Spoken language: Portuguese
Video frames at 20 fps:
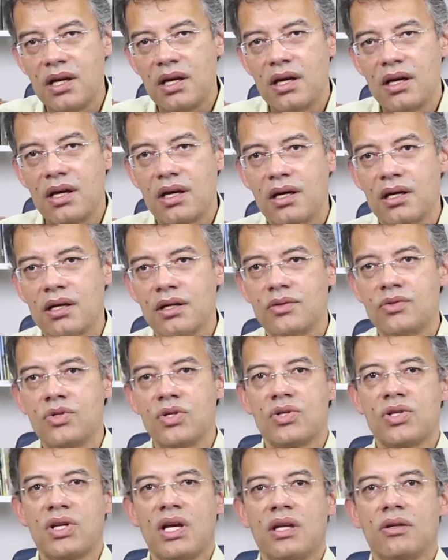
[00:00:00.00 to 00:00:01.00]
ah,
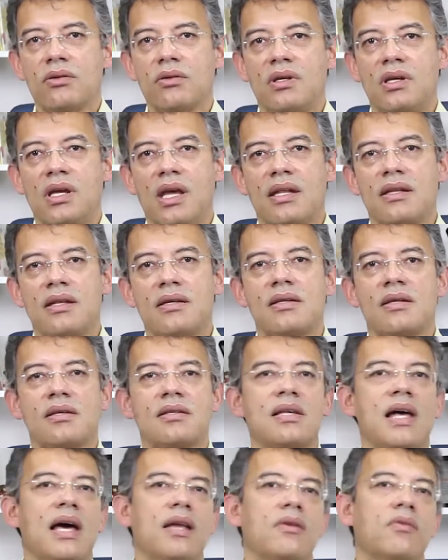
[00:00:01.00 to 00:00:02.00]
dizendo que é
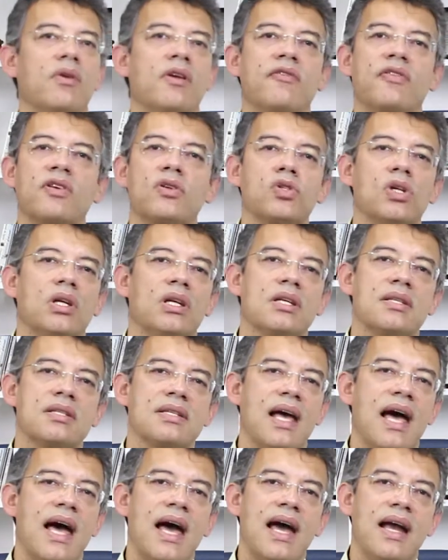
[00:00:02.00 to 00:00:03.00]
necessário
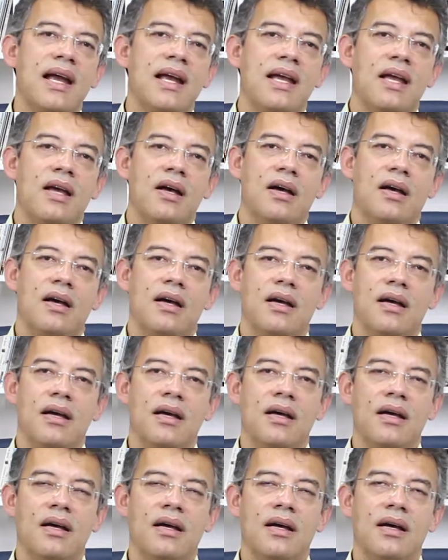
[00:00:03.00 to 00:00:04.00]
evangelizar eh,
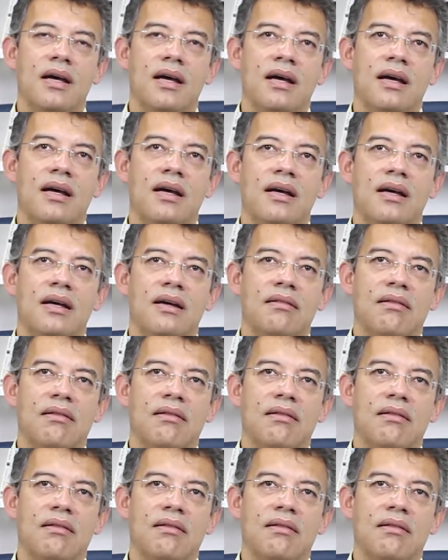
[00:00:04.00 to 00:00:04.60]
eh,